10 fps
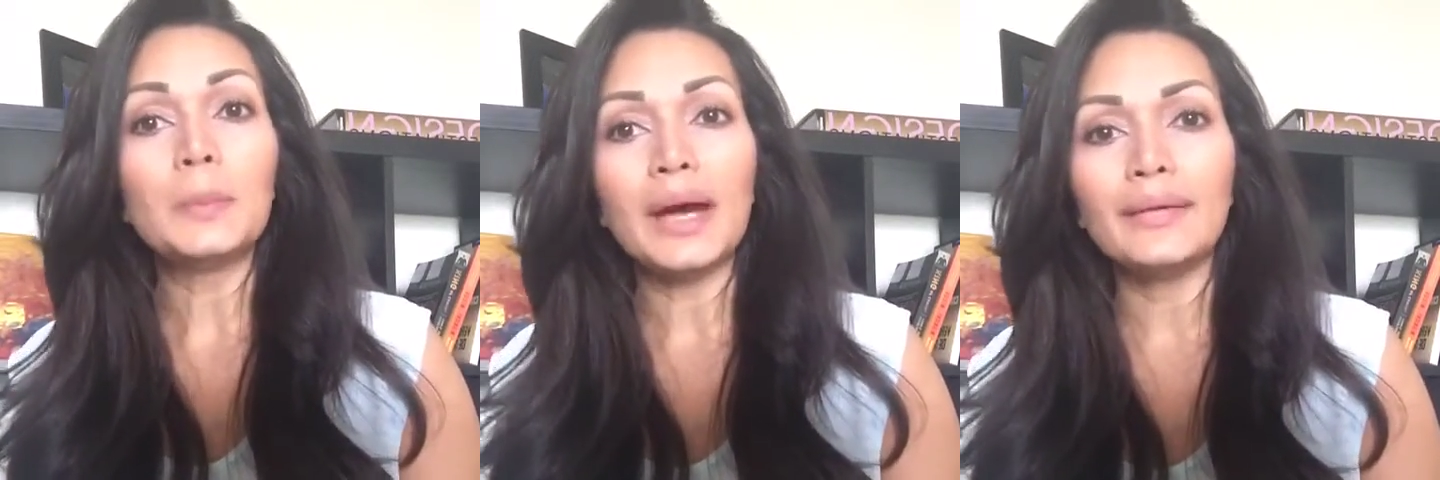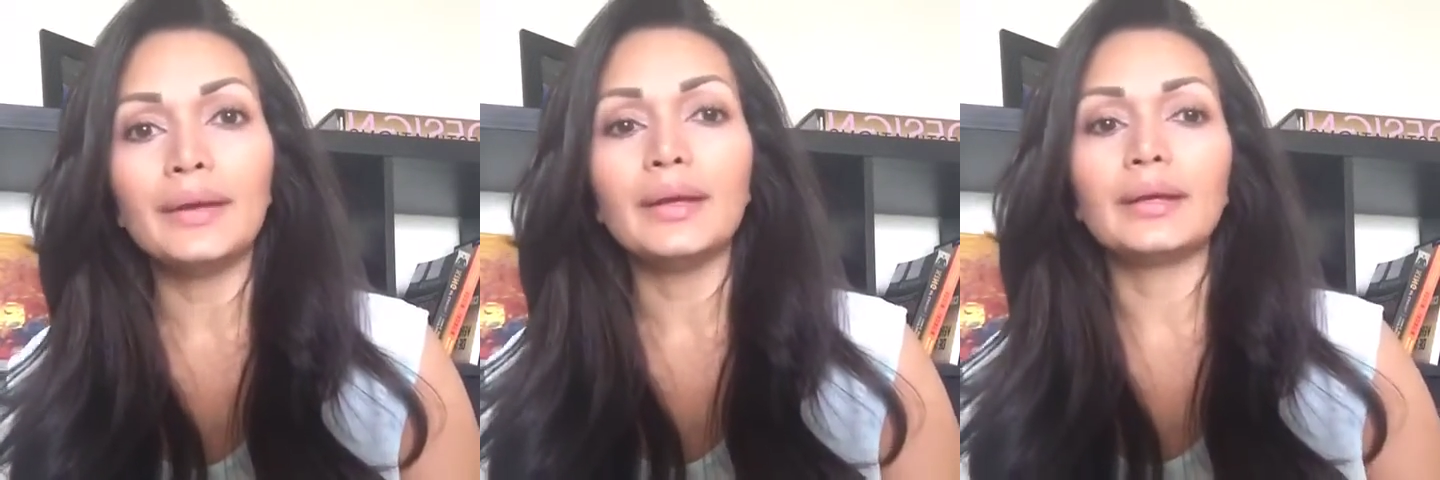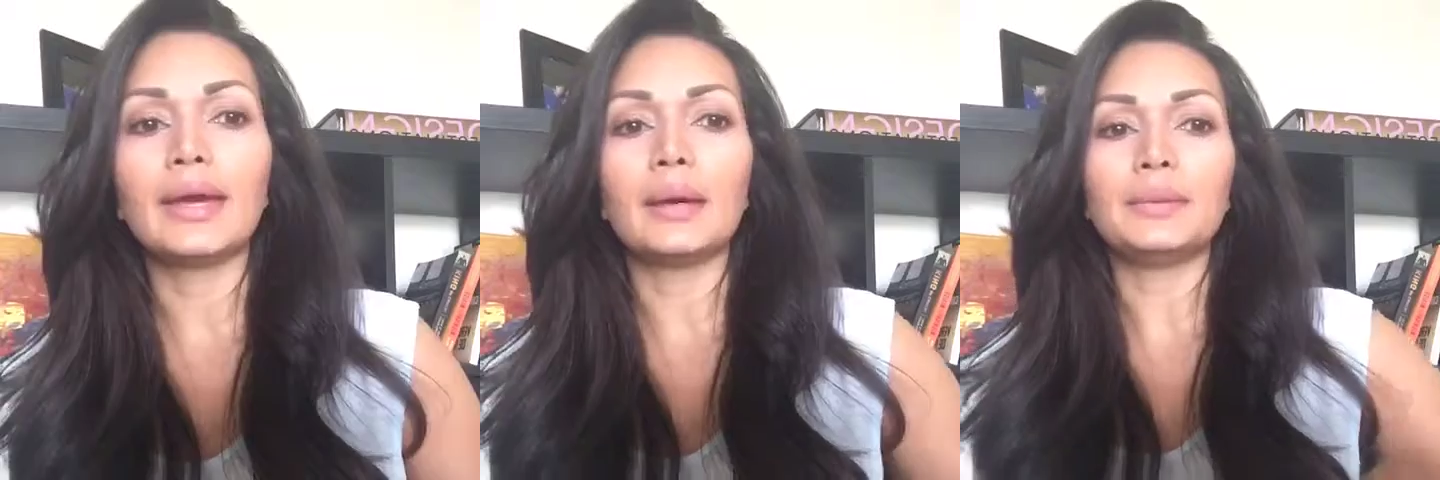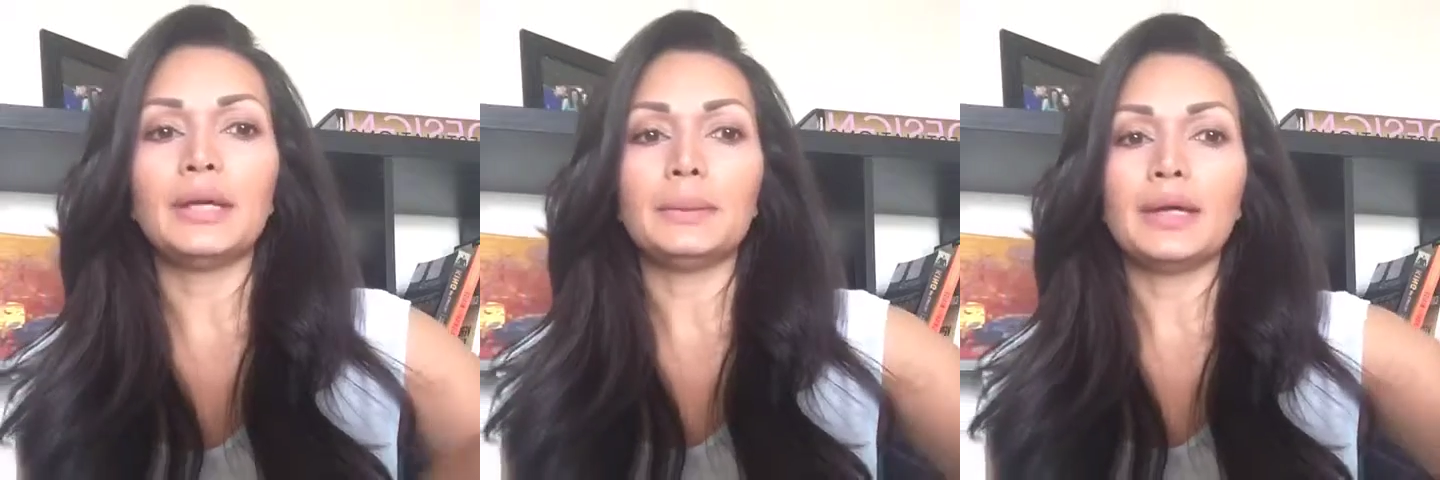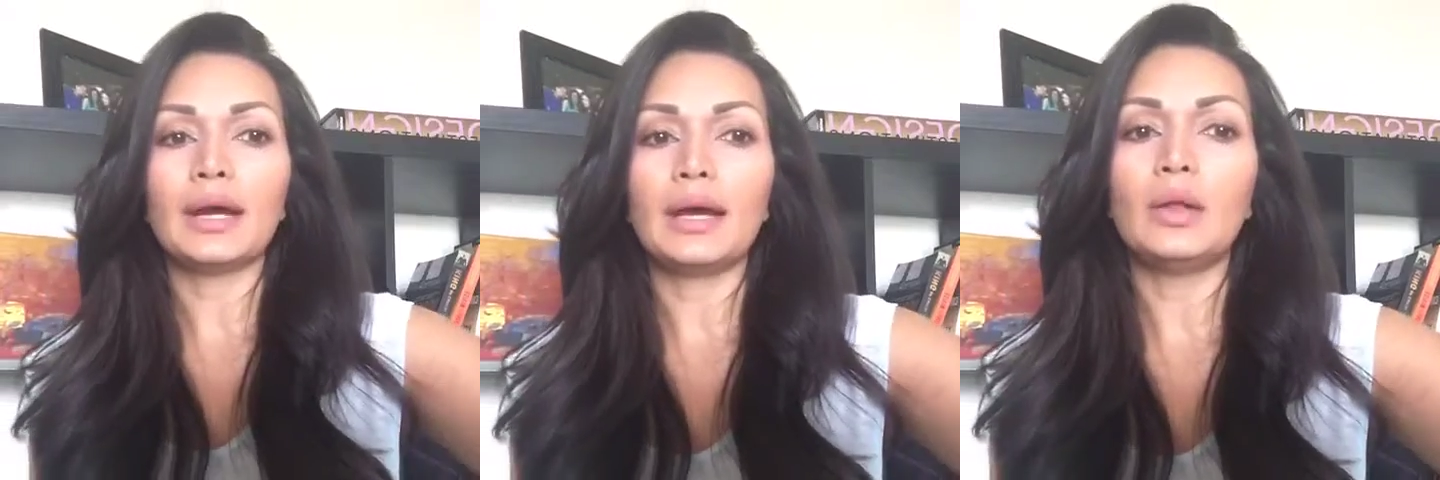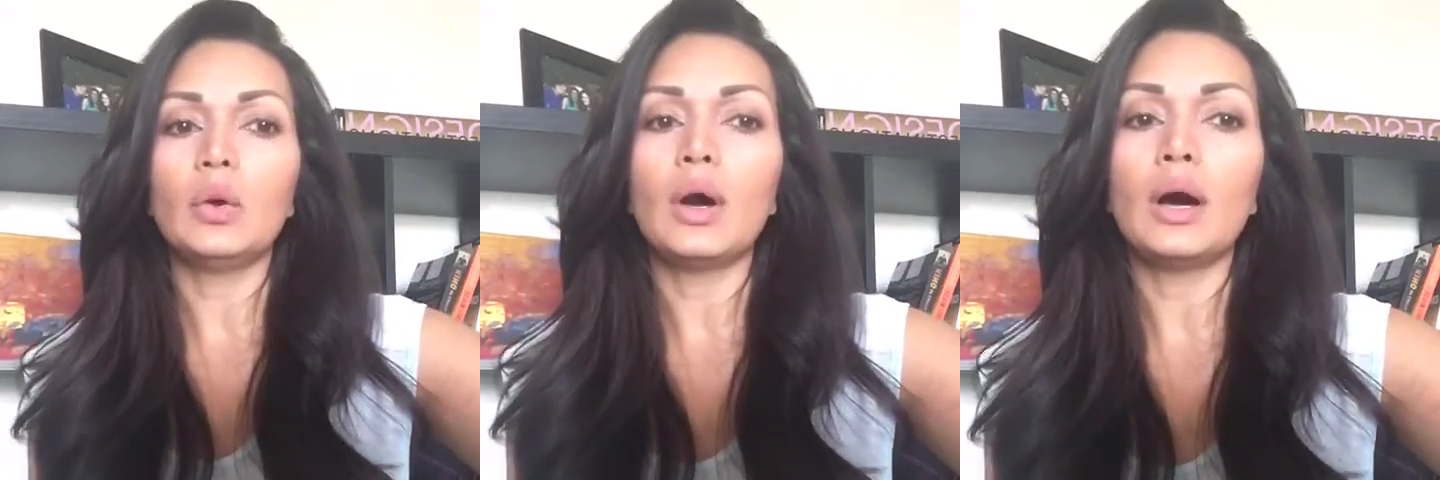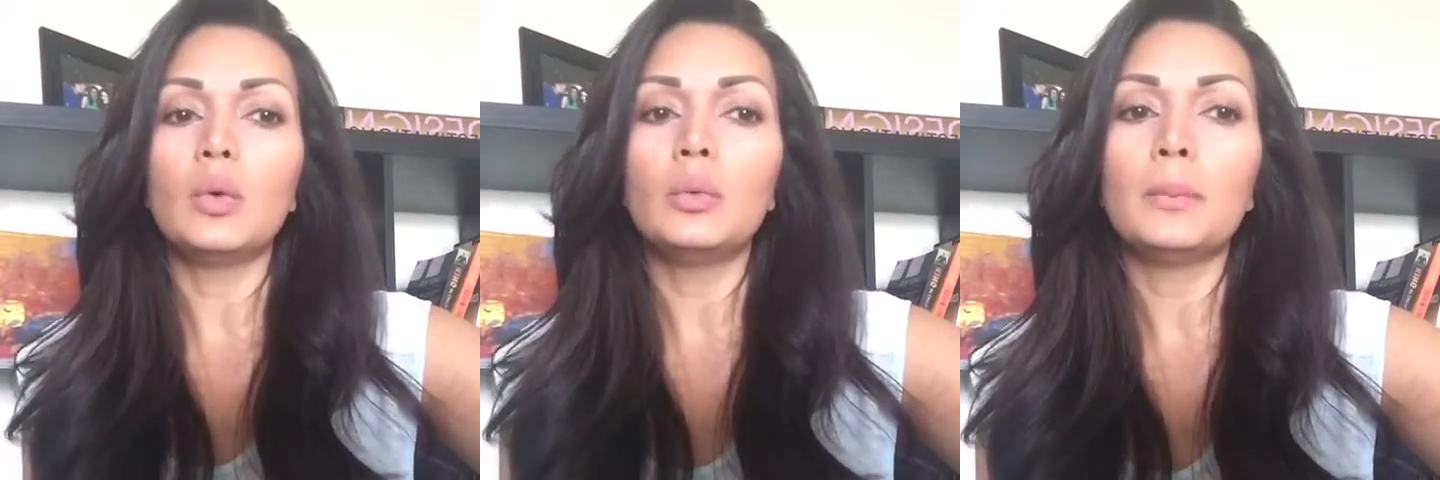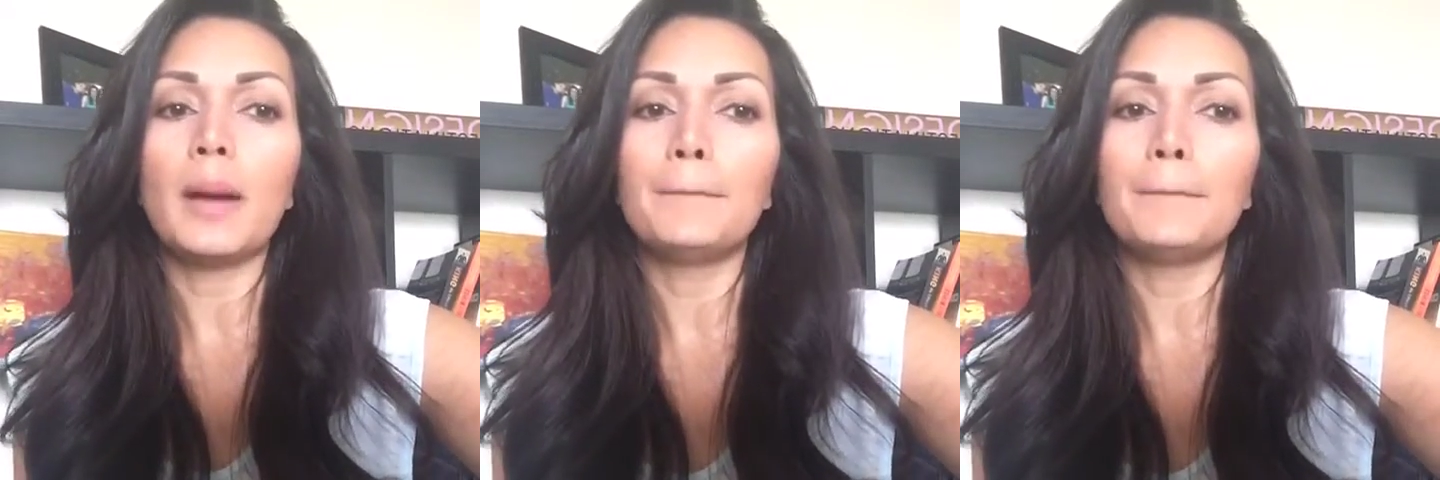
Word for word: madre, que habría viajado a un